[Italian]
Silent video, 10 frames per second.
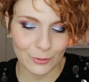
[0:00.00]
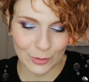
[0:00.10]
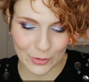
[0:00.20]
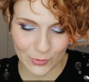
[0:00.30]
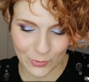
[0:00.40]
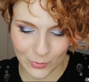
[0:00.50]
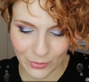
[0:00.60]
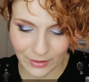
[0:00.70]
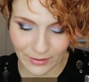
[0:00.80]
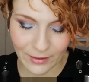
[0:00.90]
di questo
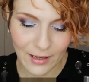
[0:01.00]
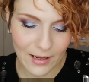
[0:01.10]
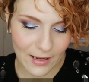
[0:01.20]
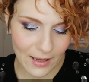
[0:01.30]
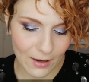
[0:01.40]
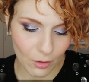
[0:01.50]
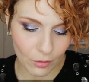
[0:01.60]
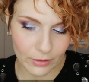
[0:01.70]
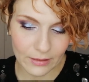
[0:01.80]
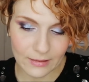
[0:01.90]
look e
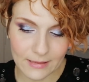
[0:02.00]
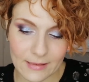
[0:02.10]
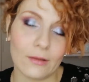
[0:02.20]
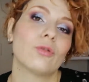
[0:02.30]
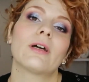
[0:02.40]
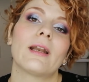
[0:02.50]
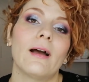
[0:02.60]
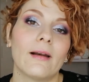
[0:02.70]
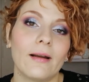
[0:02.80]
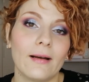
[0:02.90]
ho iniziato a
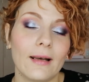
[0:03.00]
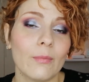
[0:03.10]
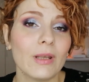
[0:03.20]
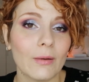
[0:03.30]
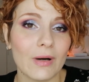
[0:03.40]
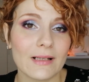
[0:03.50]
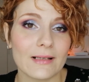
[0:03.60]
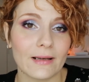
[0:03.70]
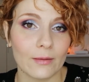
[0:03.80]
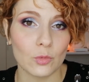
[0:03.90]
creare la mia
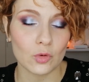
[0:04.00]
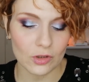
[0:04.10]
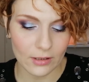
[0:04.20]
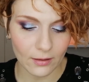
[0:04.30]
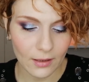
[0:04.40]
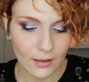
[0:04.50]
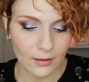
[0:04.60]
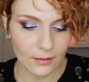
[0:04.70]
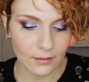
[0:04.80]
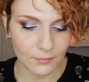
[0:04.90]
base cremosa
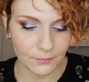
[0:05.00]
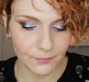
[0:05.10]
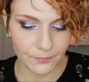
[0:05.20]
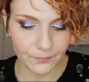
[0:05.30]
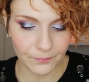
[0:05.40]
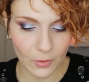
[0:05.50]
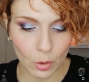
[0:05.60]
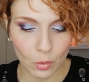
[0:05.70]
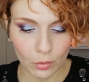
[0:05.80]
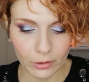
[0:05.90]
um,
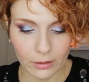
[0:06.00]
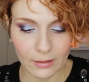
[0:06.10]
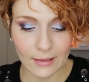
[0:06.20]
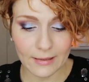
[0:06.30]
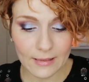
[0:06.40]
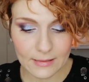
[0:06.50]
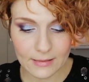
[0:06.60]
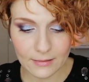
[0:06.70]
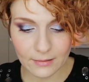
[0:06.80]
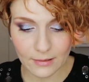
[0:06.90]
con la
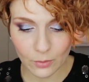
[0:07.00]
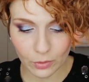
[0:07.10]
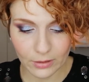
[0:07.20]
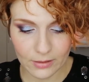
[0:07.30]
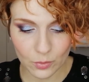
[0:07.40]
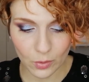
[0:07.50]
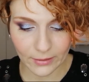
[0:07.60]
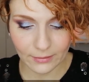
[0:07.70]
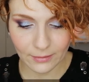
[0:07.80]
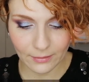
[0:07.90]
NYX Liquid
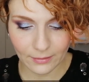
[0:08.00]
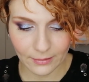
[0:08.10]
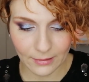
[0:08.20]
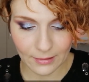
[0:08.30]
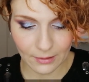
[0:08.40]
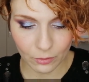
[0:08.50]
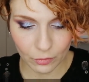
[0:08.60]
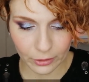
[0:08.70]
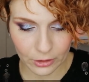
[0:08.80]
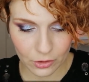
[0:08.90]
Suede nella
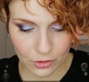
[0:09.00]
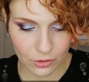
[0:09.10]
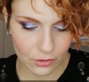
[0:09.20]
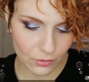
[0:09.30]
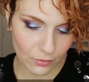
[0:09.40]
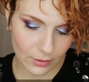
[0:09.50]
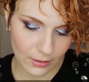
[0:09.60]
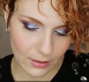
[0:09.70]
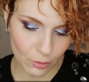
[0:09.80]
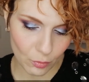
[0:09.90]

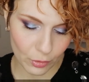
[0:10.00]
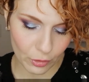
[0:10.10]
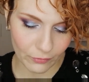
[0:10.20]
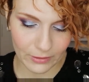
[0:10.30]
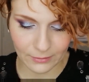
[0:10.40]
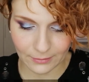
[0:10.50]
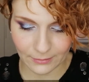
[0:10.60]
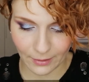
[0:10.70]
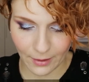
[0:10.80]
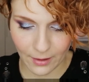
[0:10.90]
colorazione numero
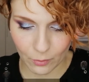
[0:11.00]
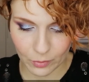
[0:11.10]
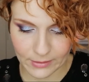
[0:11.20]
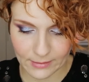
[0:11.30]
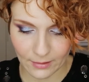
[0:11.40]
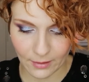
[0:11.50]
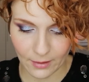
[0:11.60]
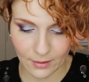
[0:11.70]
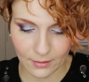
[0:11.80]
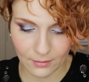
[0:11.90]
23, questa
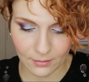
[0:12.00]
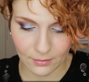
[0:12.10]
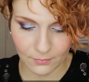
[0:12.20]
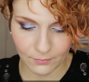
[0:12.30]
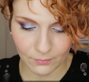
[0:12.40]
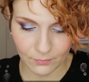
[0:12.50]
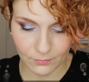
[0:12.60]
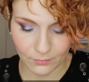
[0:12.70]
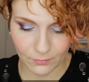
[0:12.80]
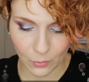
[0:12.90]
è
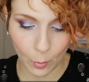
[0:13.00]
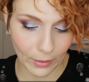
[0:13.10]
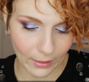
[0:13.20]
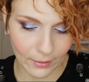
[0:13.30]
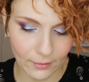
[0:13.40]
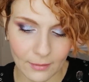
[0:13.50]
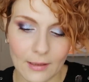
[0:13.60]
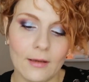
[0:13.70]
um, opaca